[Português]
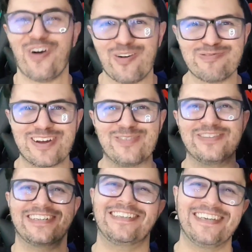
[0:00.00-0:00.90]
Fórmula
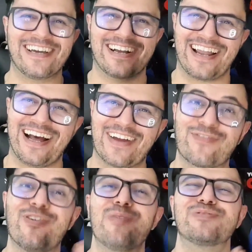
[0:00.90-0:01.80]
1 aqui, claro,
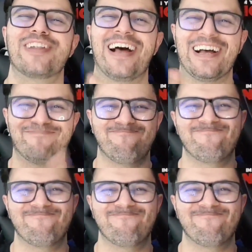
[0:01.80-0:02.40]
vamos lá.